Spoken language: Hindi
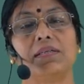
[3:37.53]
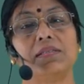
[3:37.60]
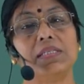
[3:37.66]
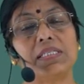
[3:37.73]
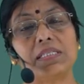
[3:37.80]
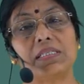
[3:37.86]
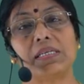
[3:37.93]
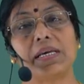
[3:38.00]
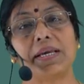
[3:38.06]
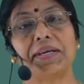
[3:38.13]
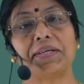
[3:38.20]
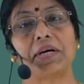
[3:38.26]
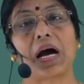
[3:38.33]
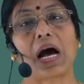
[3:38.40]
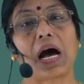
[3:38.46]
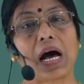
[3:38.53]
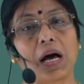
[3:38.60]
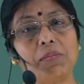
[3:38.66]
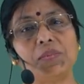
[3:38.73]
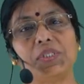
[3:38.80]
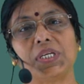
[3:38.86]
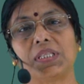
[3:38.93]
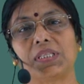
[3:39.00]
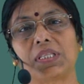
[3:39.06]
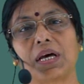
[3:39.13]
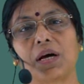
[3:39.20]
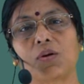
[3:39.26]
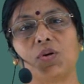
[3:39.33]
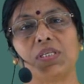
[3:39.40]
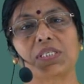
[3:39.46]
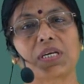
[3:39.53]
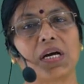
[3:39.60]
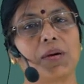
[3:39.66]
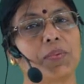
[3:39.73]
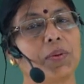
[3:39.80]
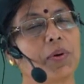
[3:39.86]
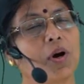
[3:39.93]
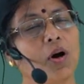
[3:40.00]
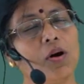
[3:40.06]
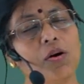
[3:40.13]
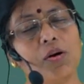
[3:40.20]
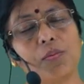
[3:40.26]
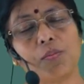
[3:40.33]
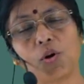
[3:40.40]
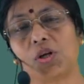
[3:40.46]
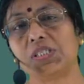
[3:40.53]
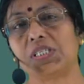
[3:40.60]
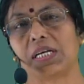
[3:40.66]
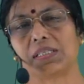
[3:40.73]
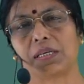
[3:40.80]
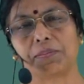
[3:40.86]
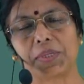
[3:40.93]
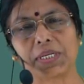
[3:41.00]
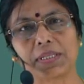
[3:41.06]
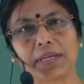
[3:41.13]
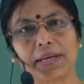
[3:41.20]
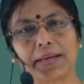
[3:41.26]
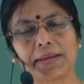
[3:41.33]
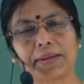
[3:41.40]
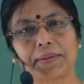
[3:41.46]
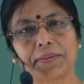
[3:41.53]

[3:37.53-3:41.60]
जिससे आम जनता को इसका प्रभाव बहुत ज़्यादा पड़ता है